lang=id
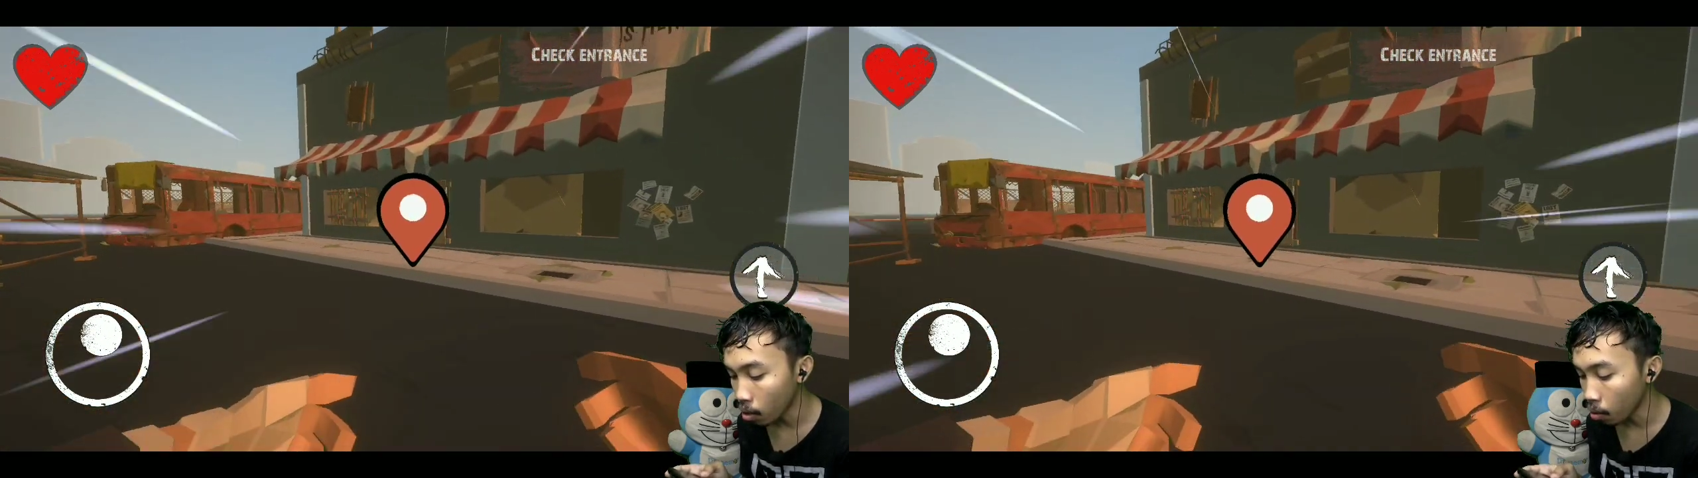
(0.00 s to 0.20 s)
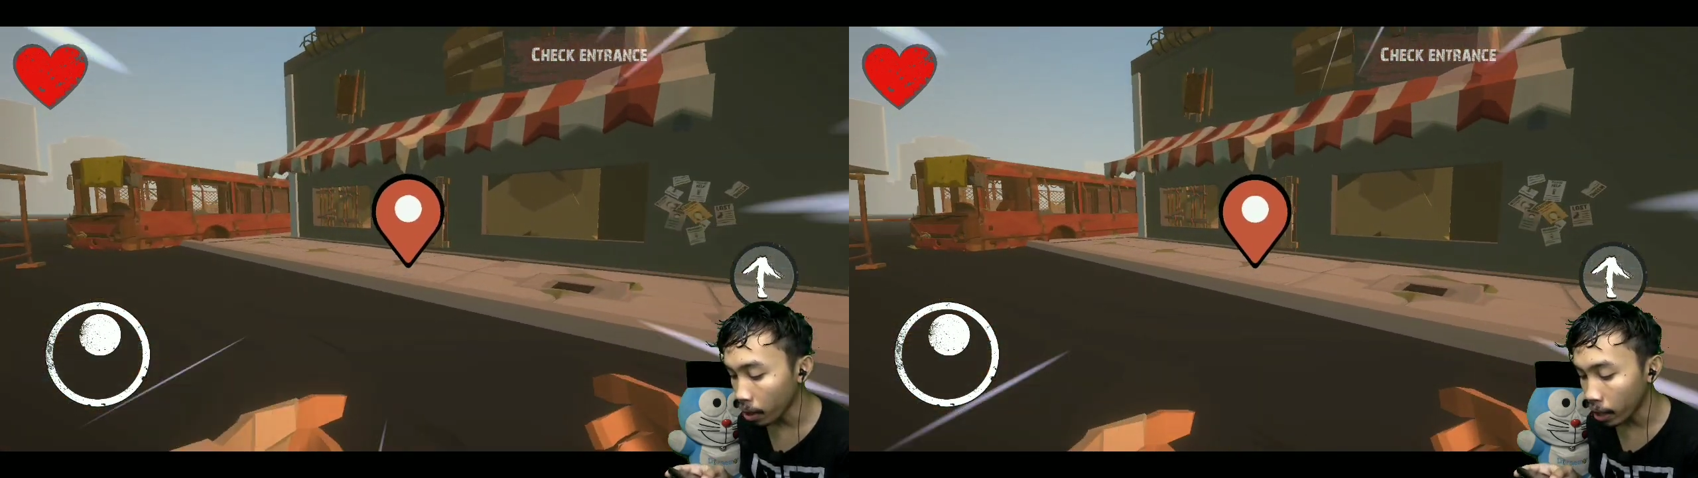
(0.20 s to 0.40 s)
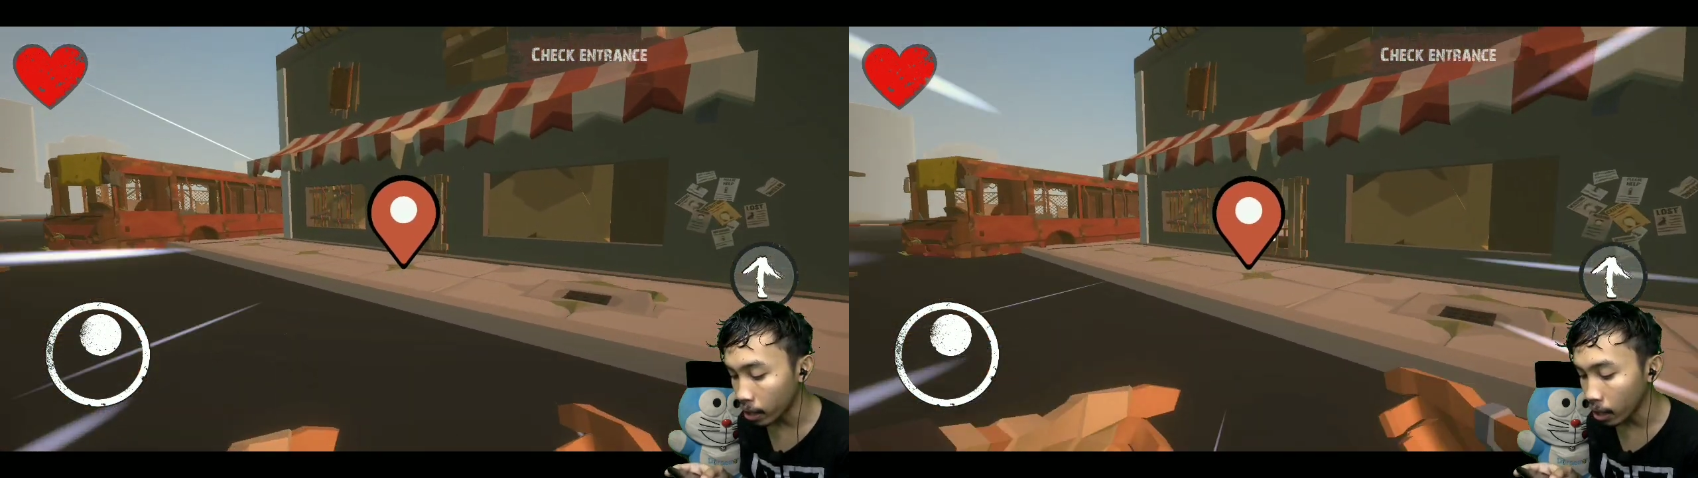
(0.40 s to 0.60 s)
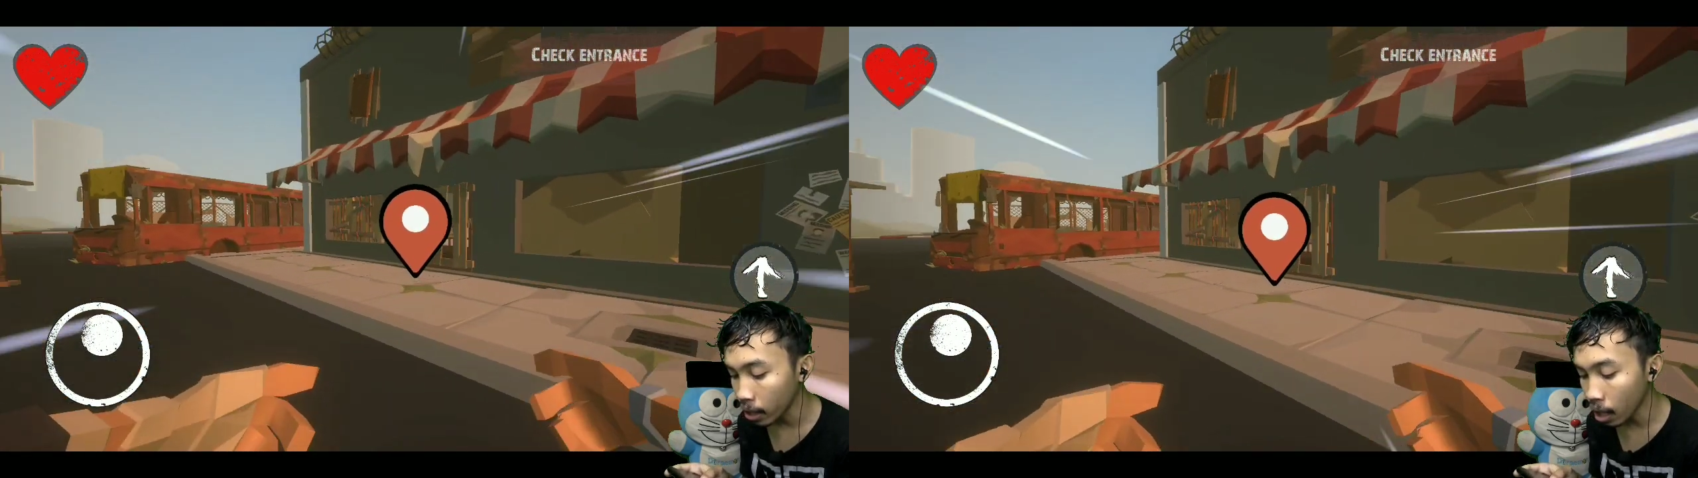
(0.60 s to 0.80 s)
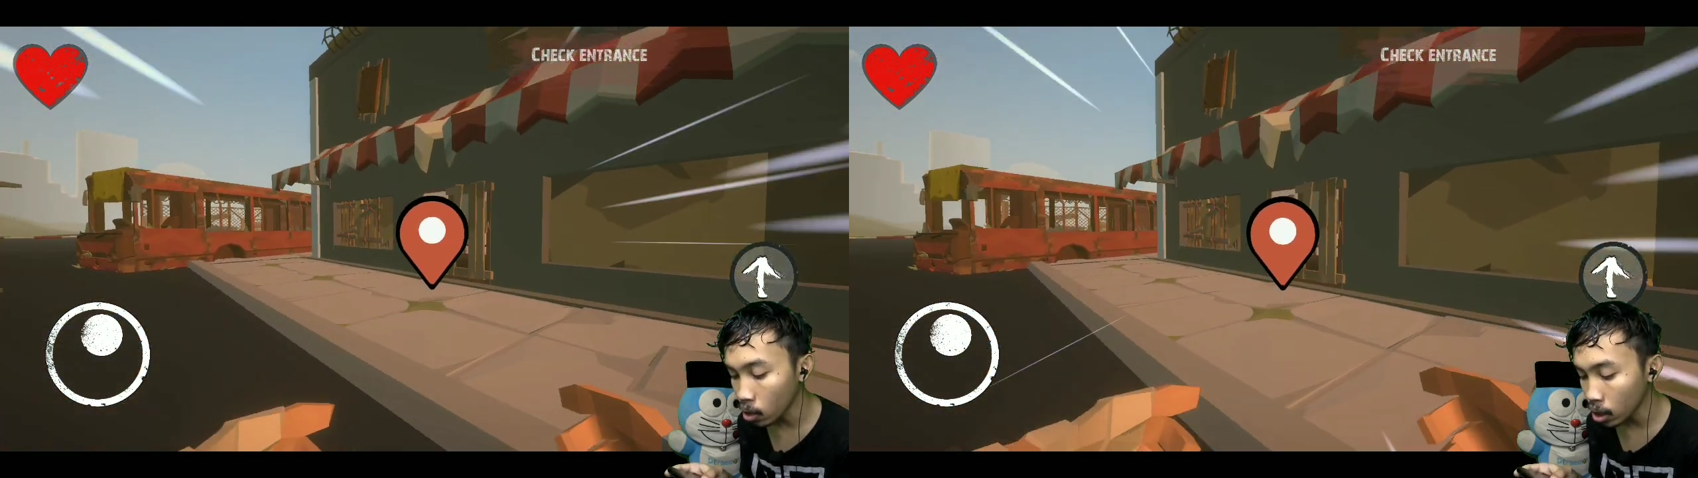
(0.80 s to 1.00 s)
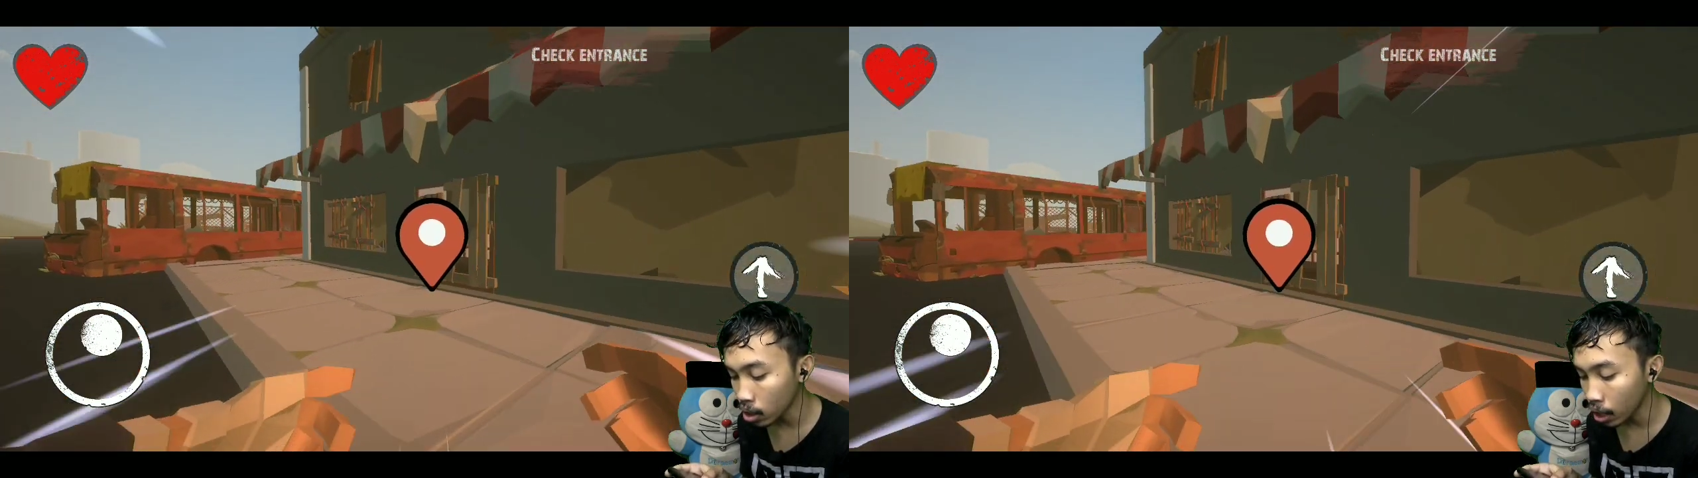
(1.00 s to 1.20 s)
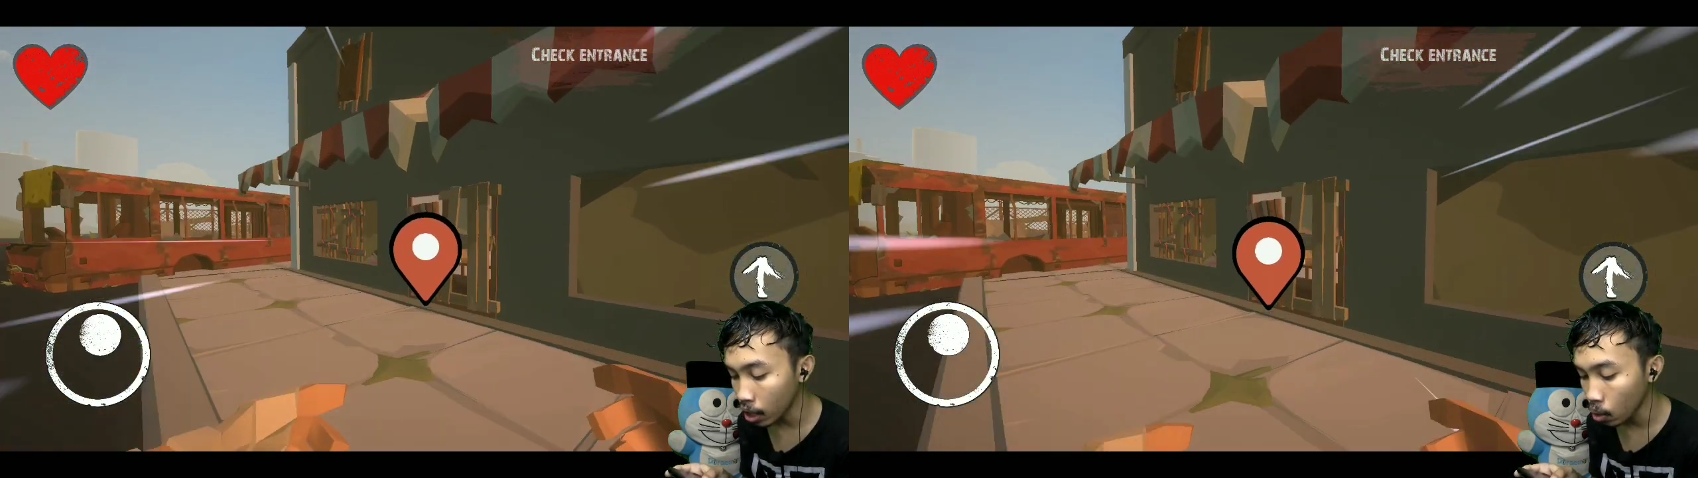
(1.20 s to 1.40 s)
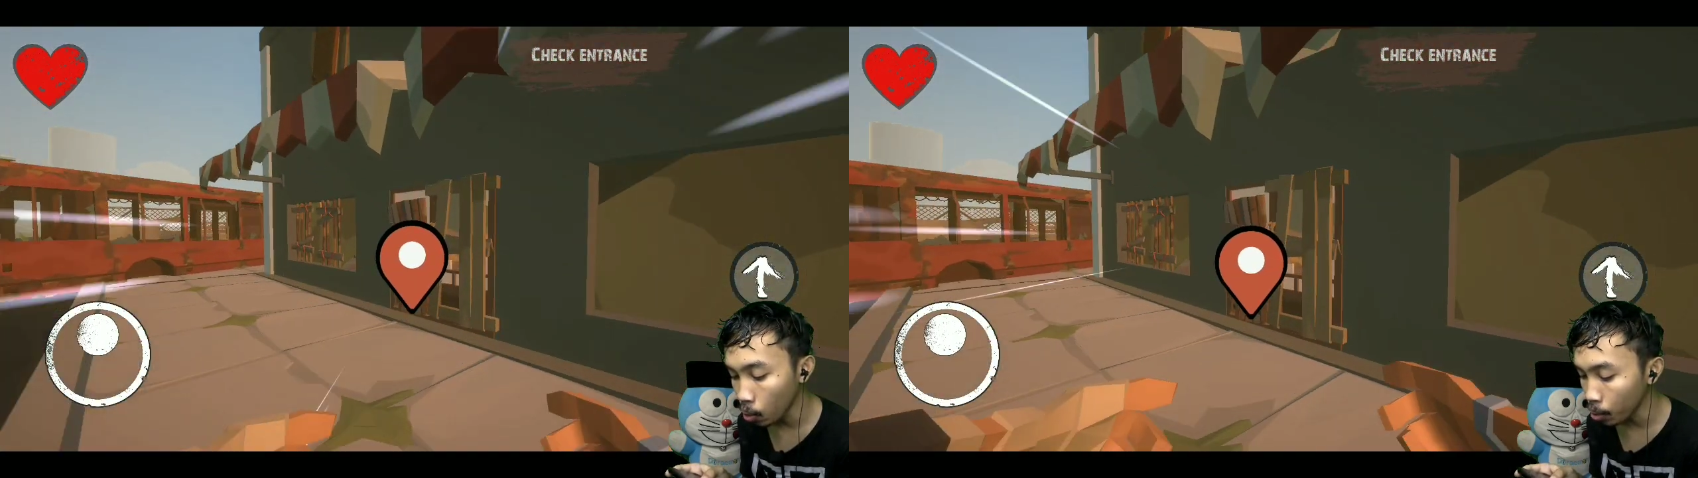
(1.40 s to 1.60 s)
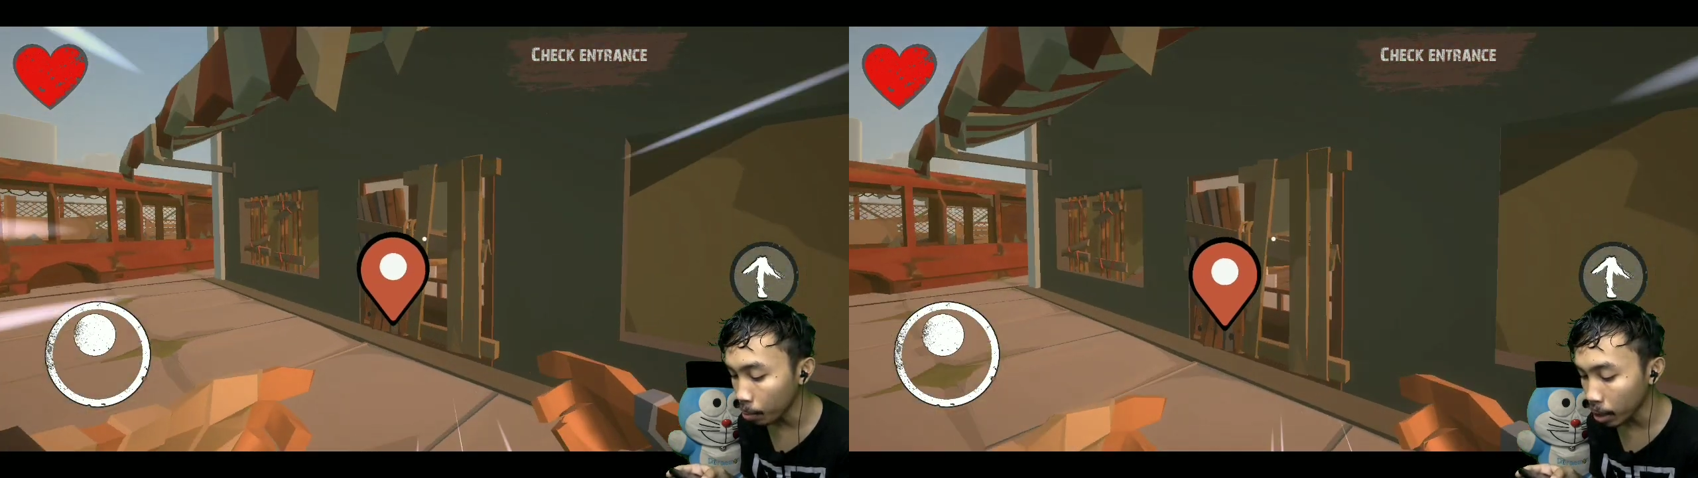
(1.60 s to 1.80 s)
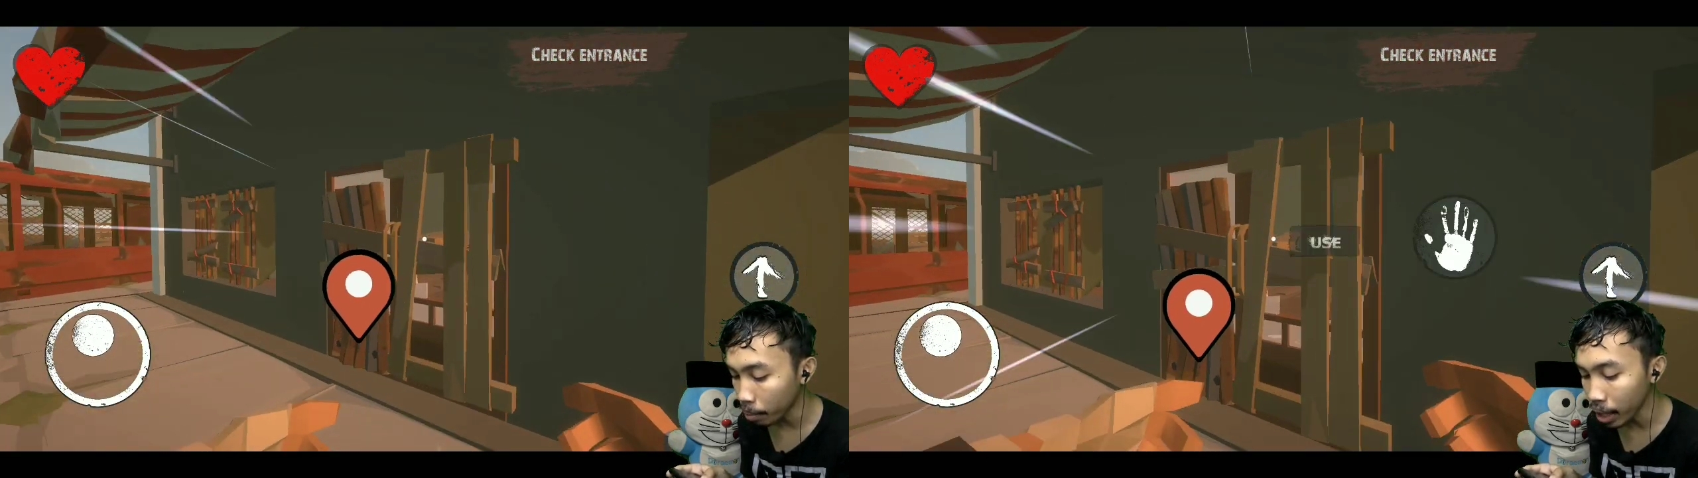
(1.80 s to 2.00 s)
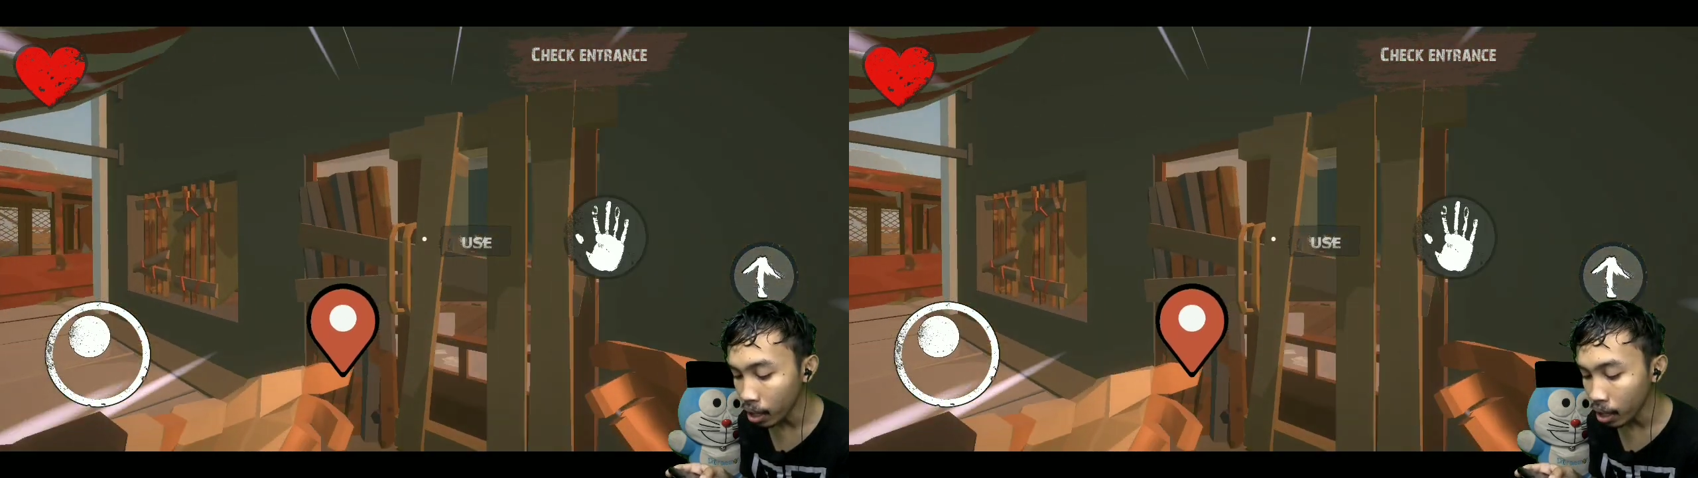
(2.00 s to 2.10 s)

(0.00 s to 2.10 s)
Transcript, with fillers: Oke, jadi kita harus ke sini dulu teman-teman.